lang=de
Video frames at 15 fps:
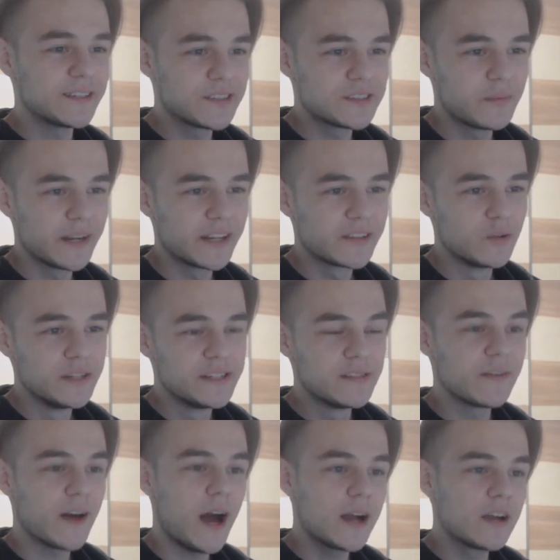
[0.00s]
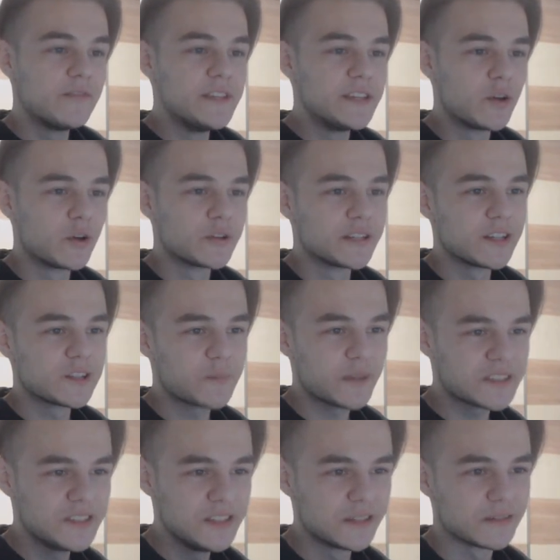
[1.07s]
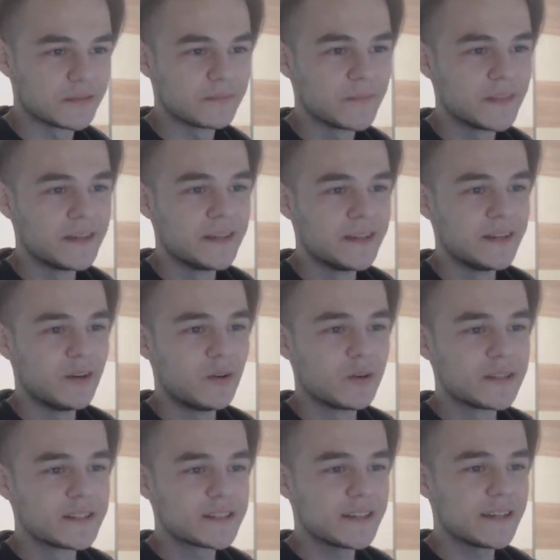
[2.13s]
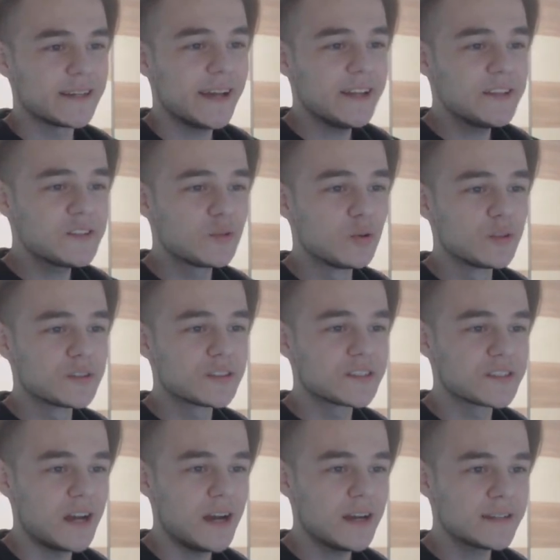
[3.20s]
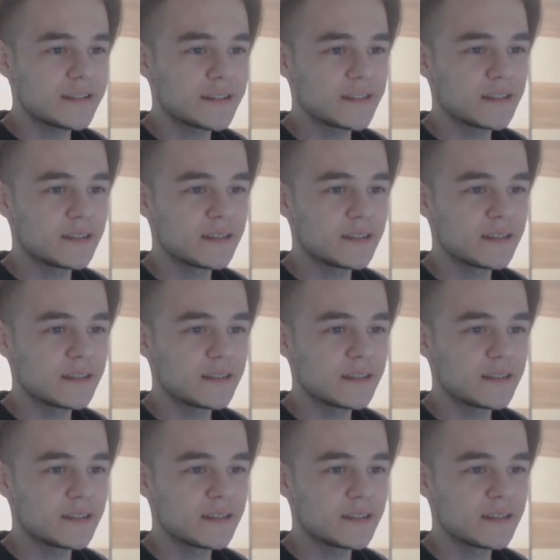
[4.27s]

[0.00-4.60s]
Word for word: Jetzt ist aber natürlich die Frage, wie konnte das passieren? Und äh, ganz kurz gesagt,